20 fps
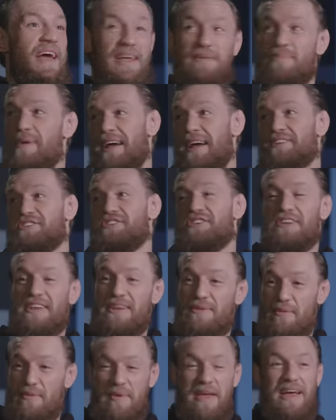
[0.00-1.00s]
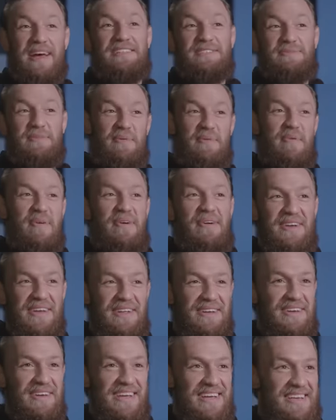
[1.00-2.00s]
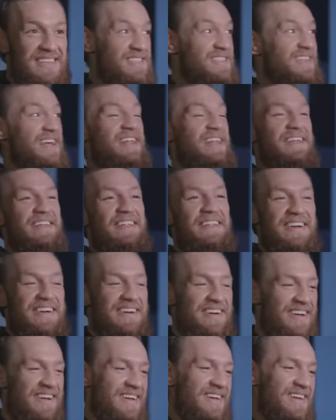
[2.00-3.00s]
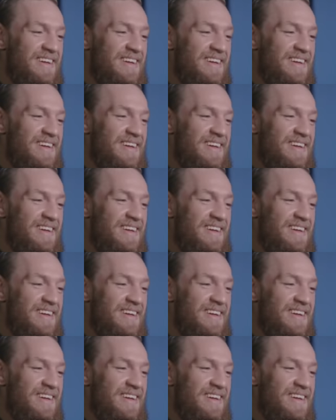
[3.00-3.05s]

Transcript: там на расслабоне руки по карманам, и он что-то стоит.